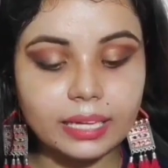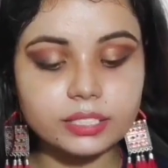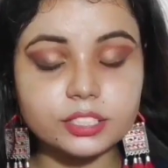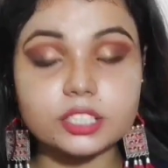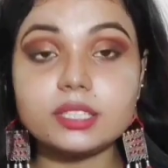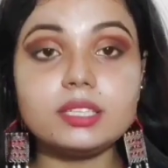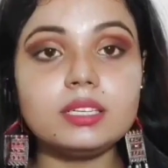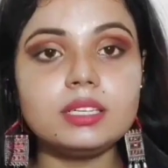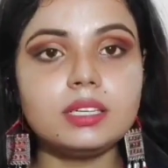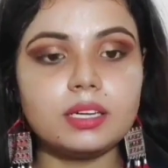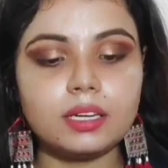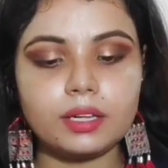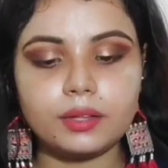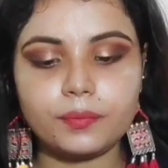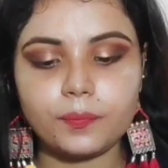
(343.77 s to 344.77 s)
काजल
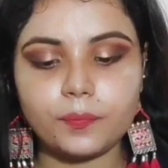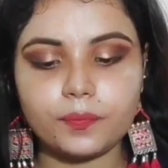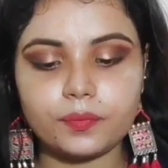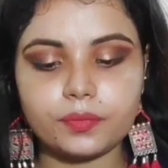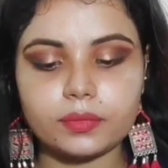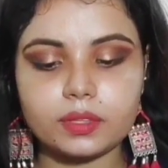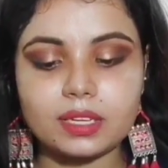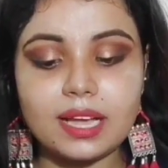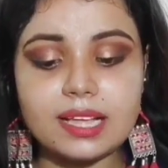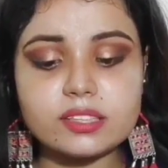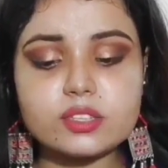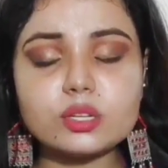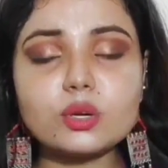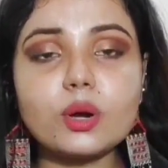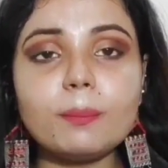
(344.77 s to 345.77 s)

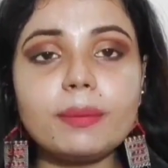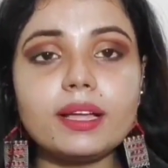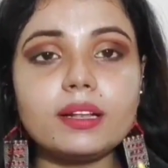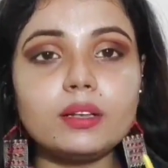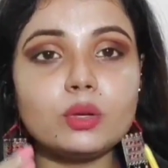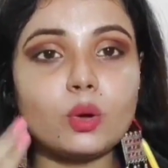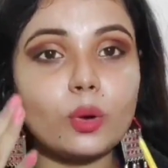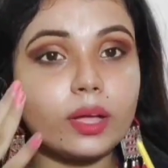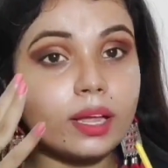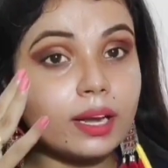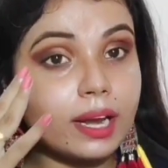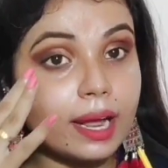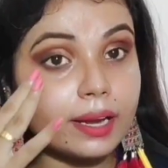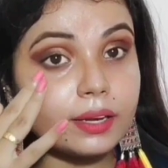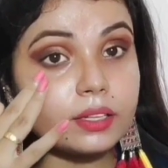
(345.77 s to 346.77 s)
काजल को मैं
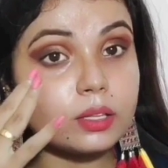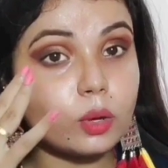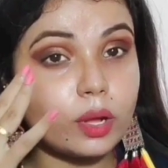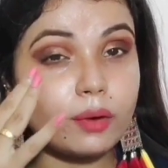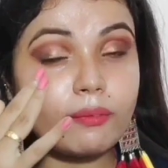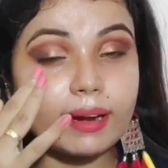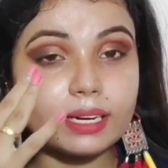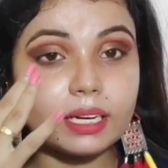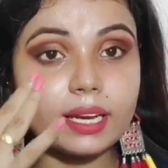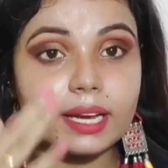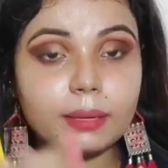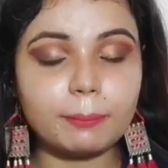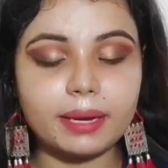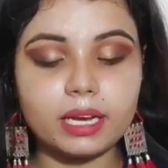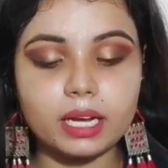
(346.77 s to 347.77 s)
लोअर लाइन लोअर वाटर
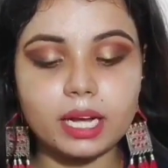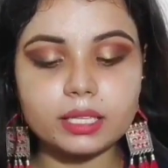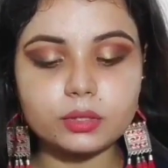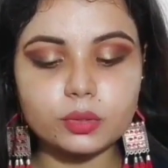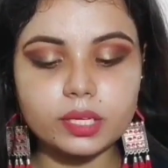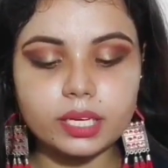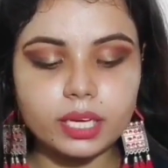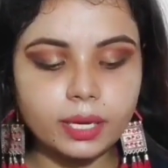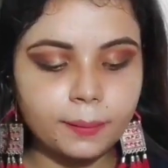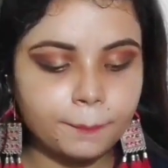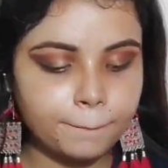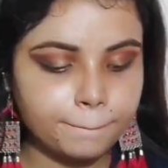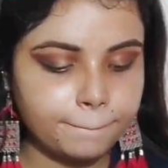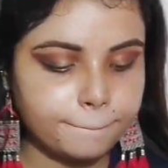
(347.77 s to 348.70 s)
लाइन में लगा दूंगी